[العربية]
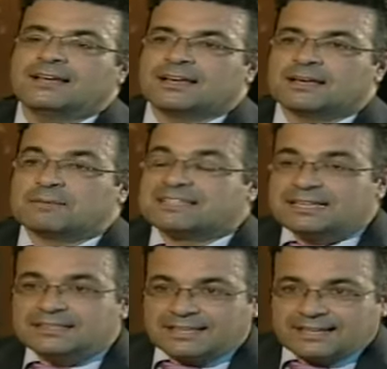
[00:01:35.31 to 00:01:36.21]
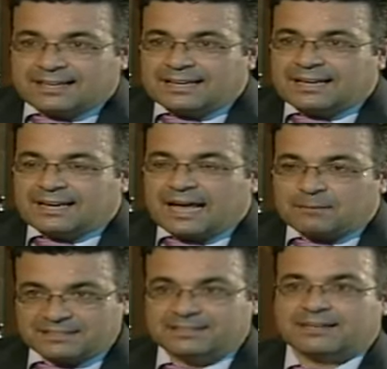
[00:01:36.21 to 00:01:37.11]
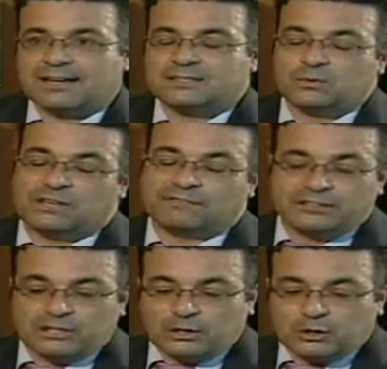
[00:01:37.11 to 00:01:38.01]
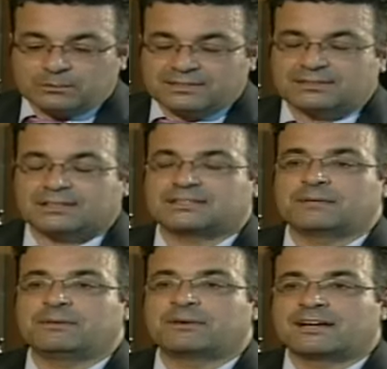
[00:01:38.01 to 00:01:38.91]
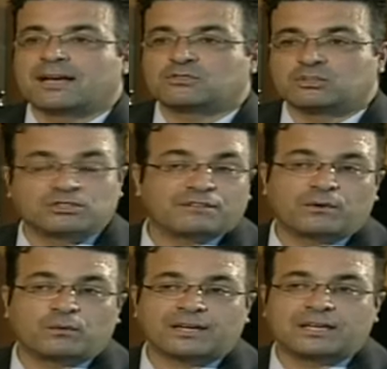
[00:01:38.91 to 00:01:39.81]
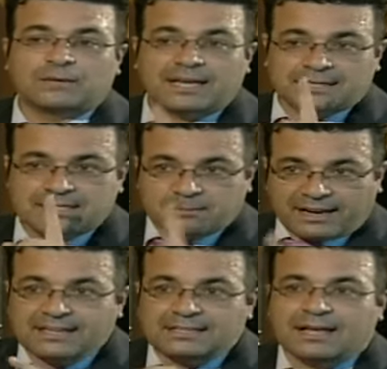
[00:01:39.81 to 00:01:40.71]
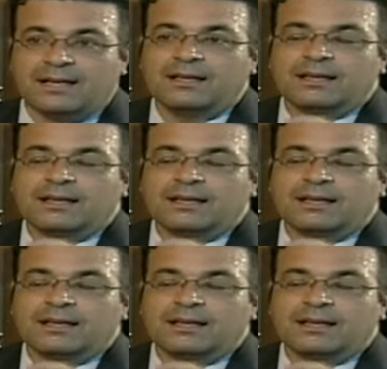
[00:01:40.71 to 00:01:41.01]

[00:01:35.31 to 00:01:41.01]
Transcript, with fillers: آه، مسيرتك خلال العام الدراسي وكيف أنت اليوم صرتي ببرنامج المتفوقين ولكن اسمحي لنا